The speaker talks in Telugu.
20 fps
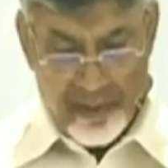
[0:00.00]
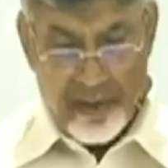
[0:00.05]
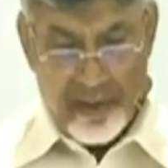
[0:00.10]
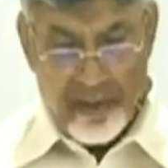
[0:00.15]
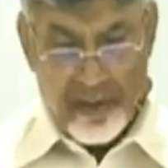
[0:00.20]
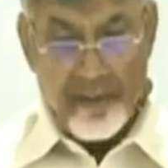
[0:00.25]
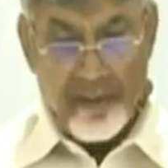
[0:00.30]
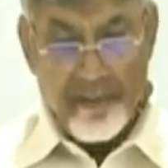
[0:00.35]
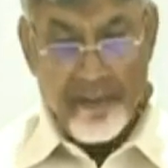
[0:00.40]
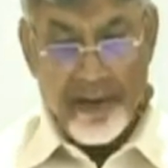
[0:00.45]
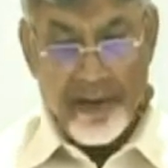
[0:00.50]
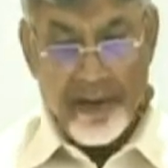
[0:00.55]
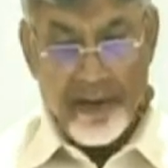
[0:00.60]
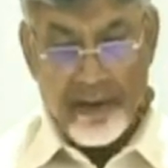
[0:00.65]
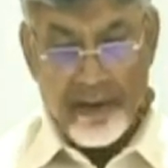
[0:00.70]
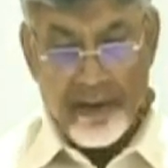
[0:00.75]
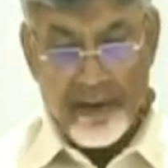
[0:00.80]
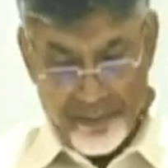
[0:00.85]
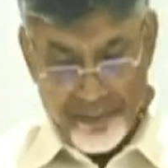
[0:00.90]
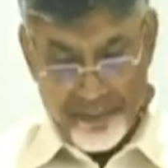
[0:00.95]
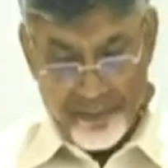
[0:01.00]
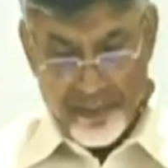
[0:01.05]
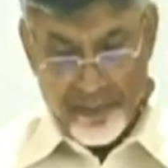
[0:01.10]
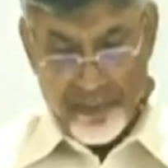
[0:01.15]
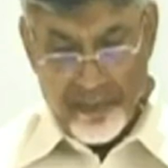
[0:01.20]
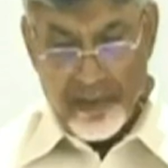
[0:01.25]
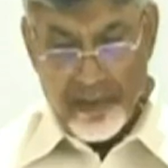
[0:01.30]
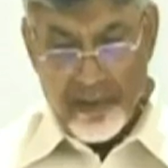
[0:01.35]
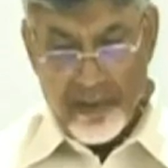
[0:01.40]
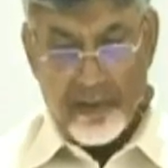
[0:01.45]
ఇది భయంకర
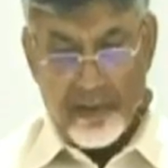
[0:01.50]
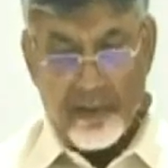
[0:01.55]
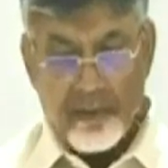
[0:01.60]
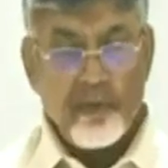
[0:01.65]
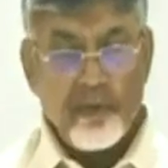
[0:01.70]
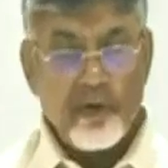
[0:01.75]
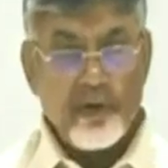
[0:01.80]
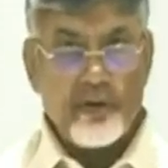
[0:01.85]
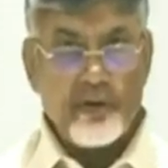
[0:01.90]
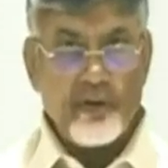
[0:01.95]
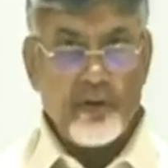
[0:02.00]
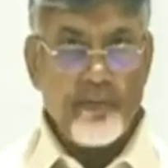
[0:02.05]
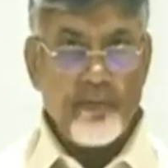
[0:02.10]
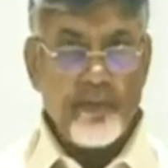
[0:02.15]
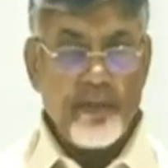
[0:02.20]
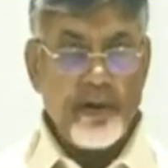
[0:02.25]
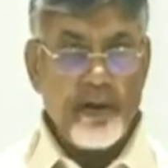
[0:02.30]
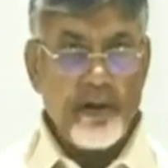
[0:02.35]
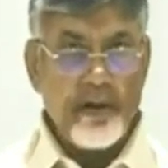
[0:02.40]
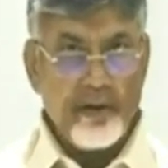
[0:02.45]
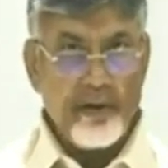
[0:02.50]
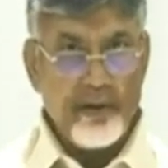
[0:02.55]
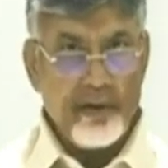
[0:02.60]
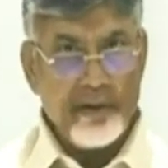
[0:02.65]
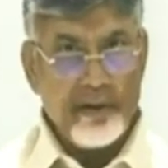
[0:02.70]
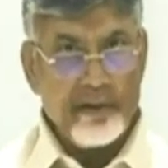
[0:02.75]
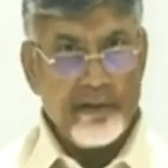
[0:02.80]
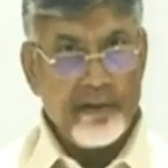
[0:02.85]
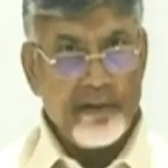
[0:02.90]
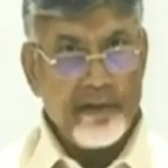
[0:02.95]
నూట తొంభై ఆరు
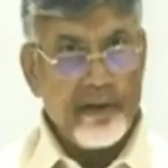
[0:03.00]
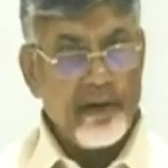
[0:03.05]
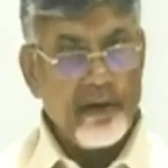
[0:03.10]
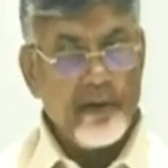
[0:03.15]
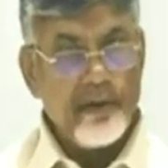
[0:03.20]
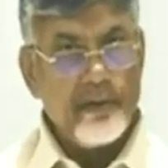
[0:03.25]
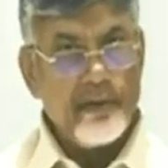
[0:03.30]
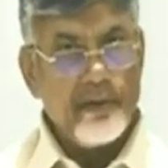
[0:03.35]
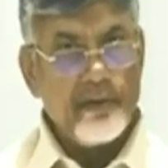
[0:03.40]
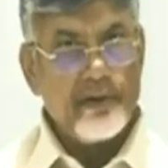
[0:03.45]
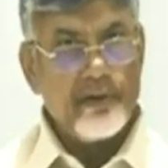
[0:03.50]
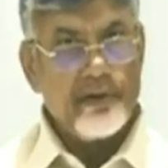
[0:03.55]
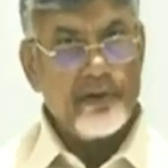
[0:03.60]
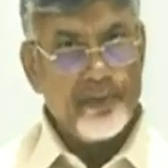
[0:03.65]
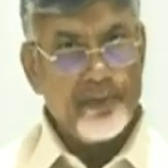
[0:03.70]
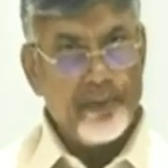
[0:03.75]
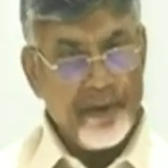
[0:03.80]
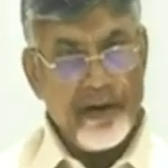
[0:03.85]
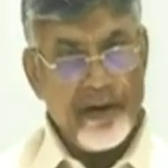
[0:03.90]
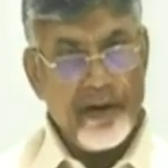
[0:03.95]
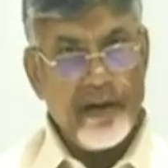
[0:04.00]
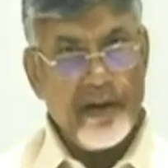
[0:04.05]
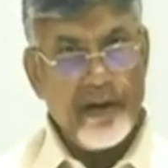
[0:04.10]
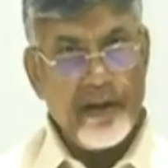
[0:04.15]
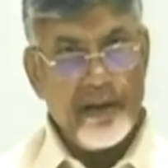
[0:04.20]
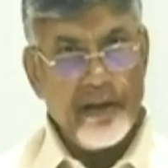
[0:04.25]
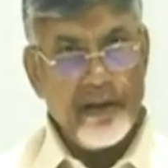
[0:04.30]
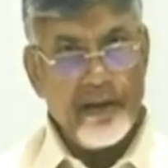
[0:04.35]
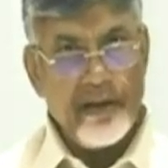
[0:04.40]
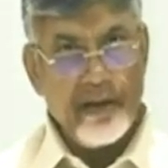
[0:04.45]
దేశాల్లో స్ప్రెడ్
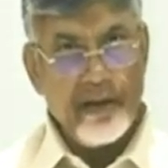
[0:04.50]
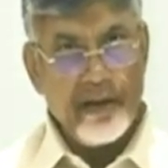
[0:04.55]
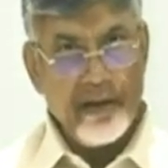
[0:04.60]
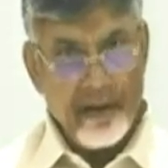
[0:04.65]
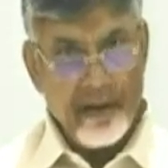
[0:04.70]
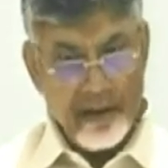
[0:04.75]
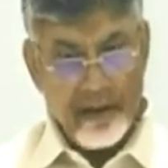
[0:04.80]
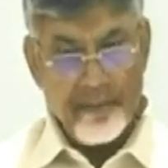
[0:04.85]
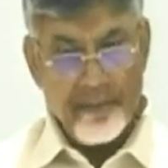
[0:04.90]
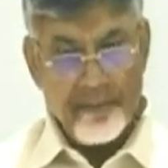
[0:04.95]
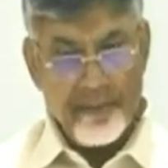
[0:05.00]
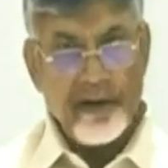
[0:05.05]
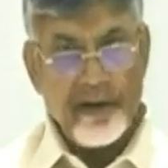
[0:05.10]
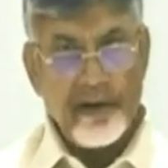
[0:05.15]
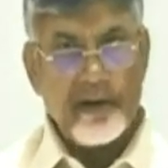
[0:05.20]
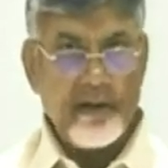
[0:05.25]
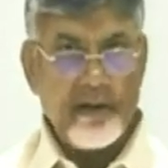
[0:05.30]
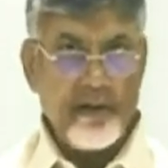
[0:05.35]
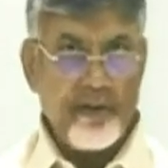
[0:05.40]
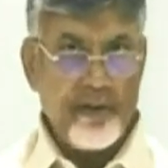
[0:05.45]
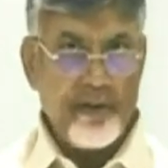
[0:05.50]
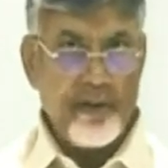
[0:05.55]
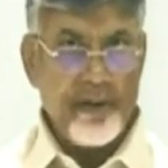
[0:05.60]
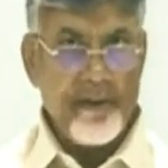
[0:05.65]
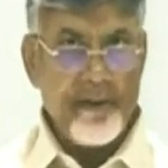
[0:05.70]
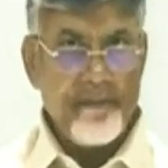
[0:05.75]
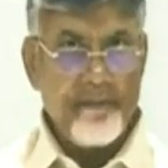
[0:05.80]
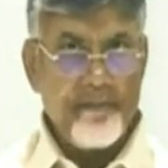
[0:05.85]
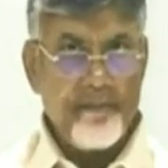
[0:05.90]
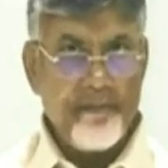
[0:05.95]
అయింది ఇంకా పెరుగుతూ ఉంది
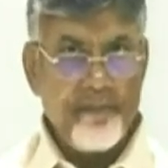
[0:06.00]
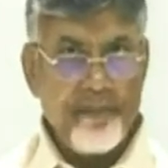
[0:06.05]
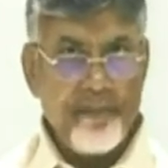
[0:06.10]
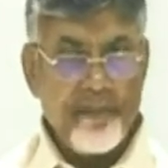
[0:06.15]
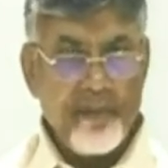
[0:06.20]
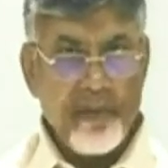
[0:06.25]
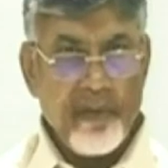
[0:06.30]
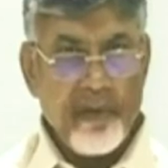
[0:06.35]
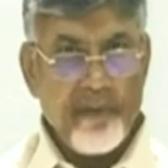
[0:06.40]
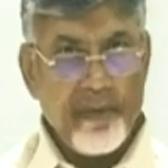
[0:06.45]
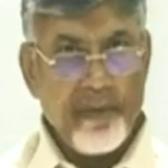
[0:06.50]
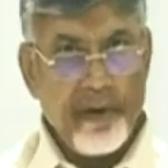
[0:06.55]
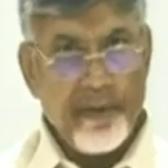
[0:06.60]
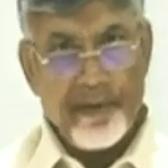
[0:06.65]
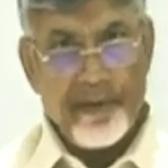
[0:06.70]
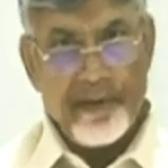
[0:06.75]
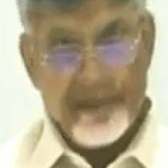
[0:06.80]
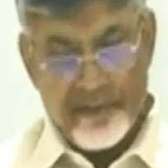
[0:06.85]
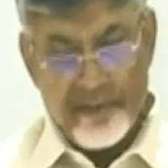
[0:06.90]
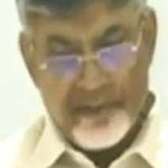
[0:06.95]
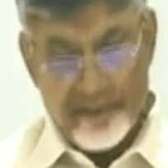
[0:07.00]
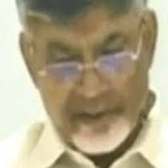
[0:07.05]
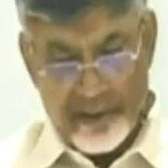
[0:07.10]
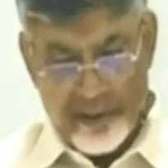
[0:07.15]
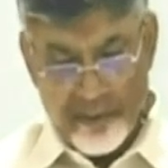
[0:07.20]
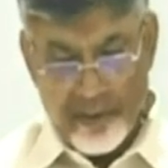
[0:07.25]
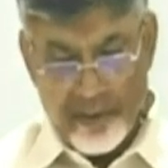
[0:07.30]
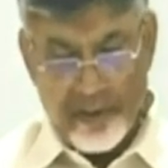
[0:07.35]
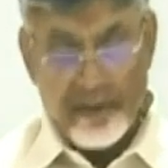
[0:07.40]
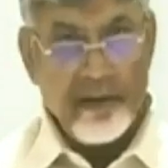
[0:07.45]
ప్రపంచం
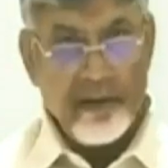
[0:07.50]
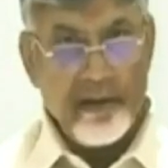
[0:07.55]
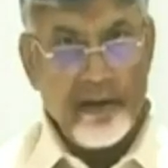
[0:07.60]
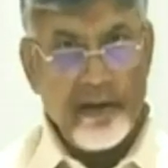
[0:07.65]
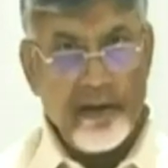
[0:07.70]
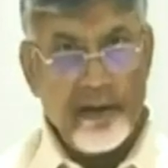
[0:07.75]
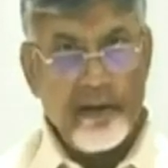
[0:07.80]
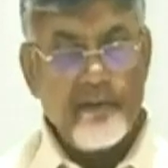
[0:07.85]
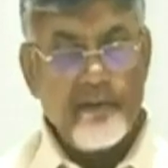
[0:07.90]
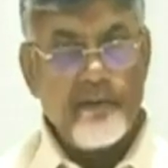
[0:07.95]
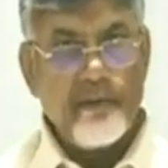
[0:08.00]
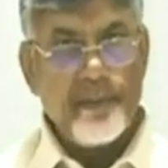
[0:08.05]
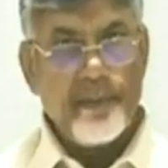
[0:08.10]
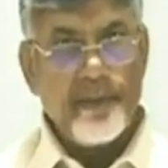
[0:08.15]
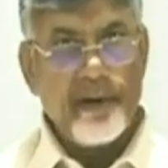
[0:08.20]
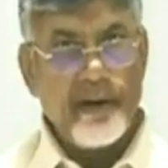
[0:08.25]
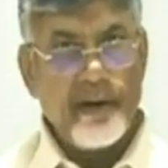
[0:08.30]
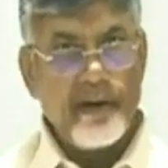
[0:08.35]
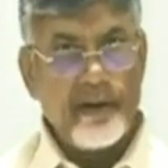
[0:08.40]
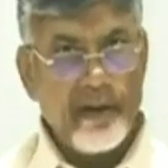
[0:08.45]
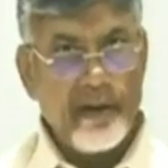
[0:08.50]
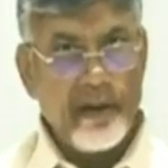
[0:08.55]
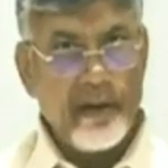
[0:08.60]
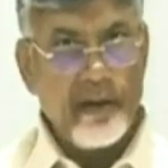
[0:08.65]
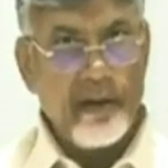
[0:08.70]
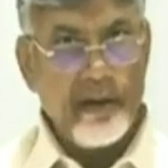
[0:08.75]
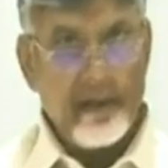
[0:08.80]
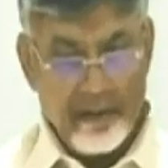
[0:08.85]
అంతా కూడా ఇది విపరీతంగా